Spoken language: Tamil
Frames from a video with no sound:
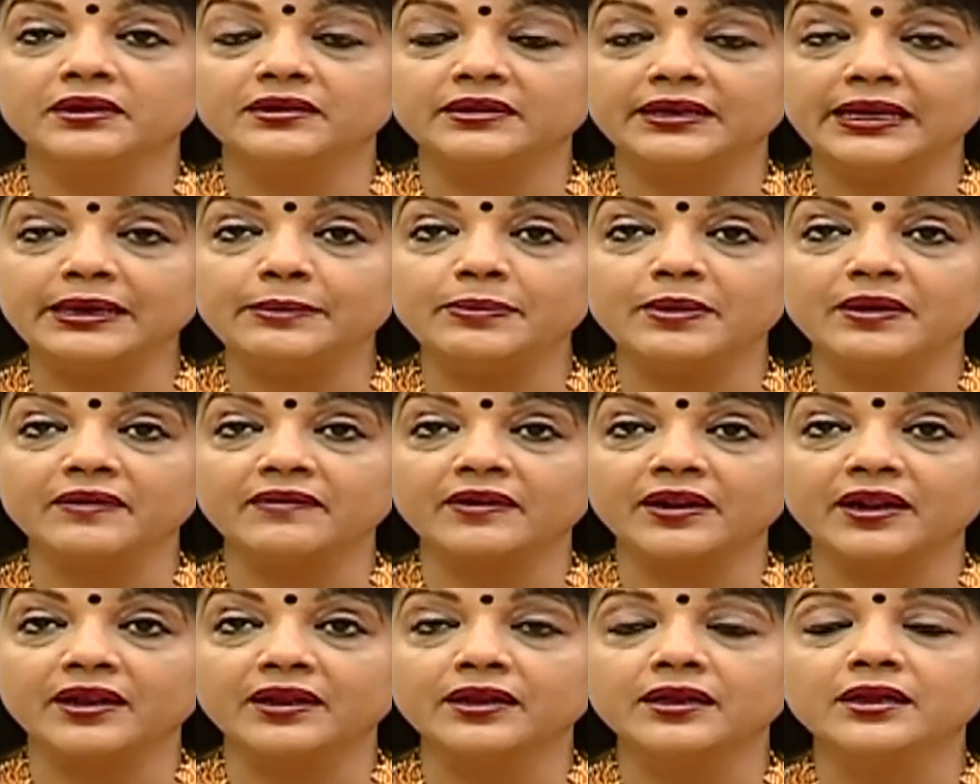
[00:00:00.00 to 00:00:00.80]
ட்ரீட்மெண்ட்
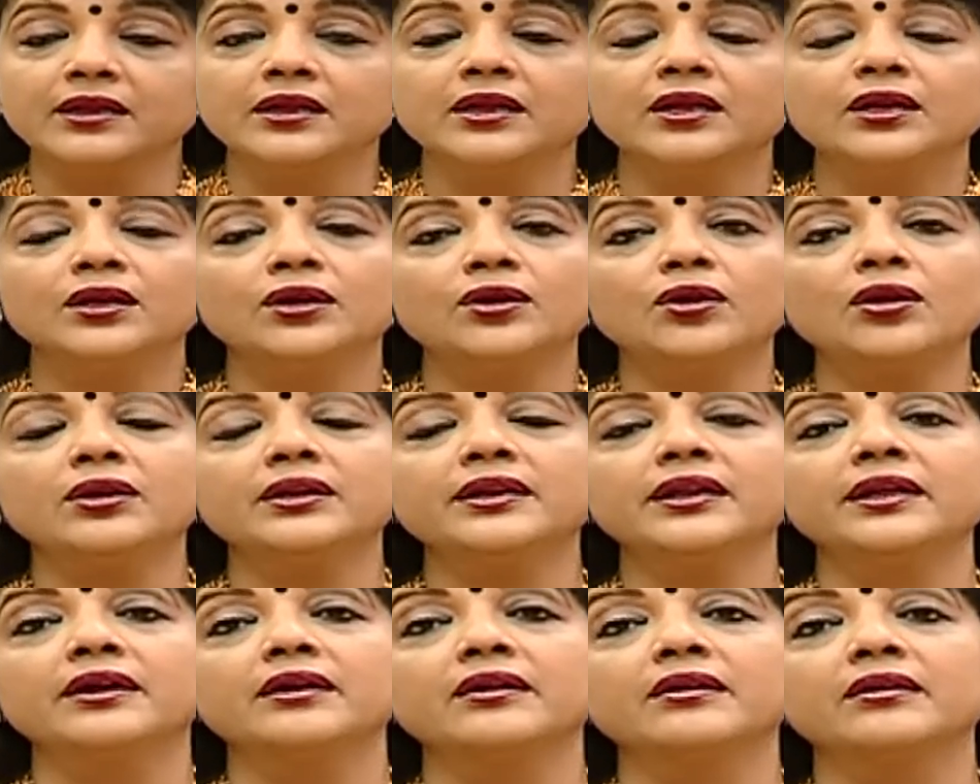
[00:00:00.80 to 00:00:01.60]
வராங்க
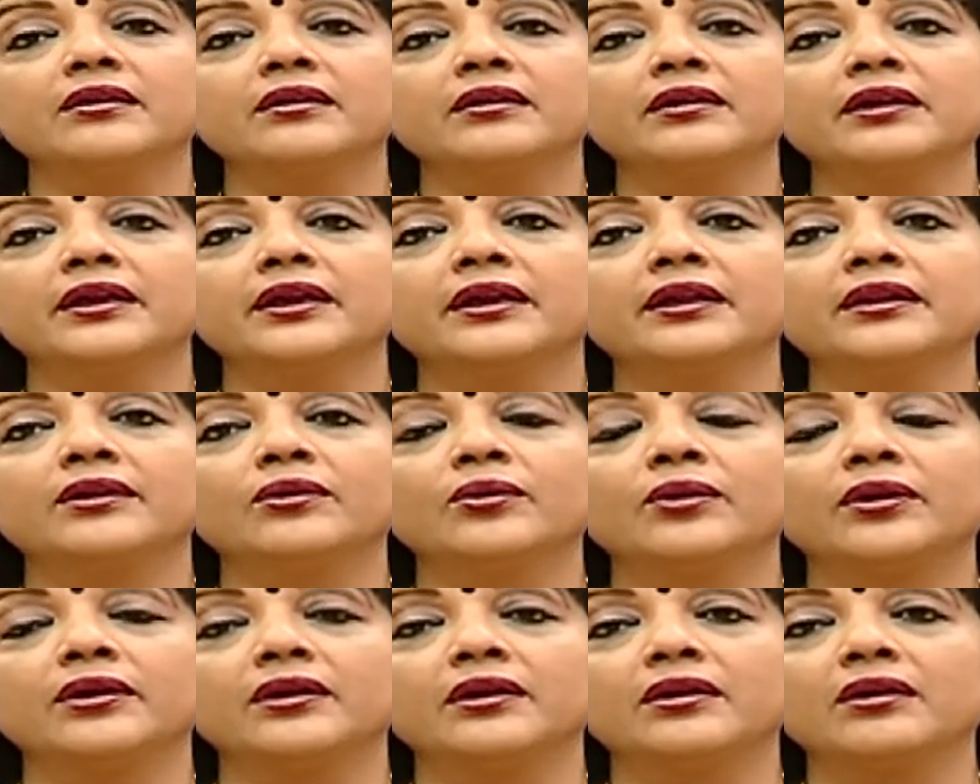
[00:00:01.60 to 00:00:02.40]
டாக்டர்
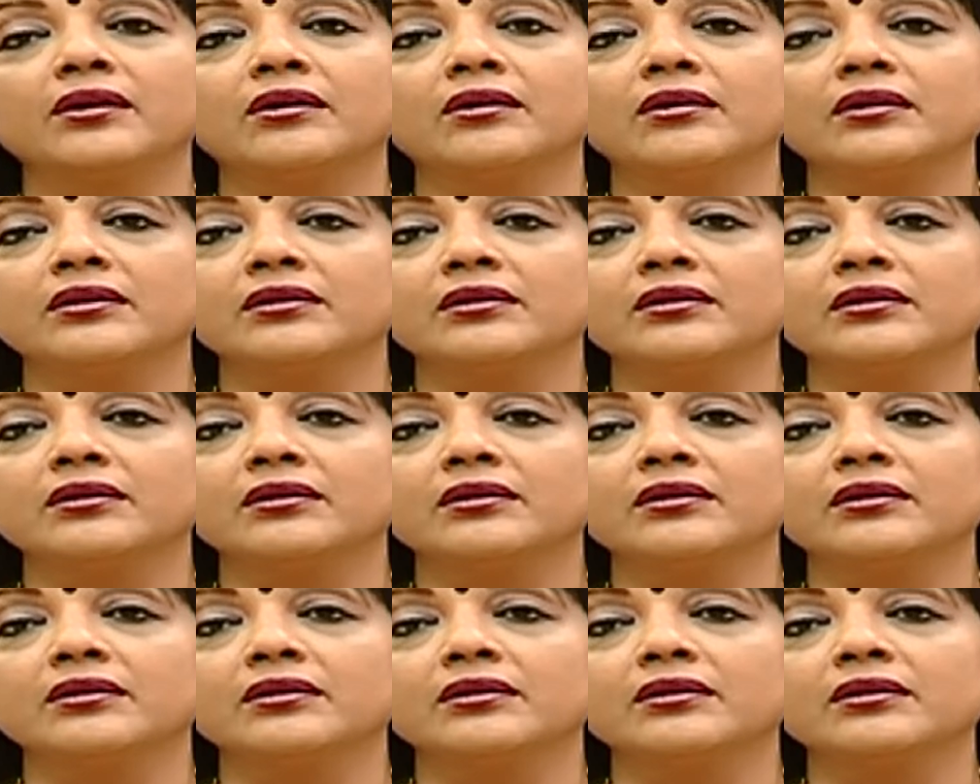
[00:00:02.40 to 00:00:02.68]
என்னோடய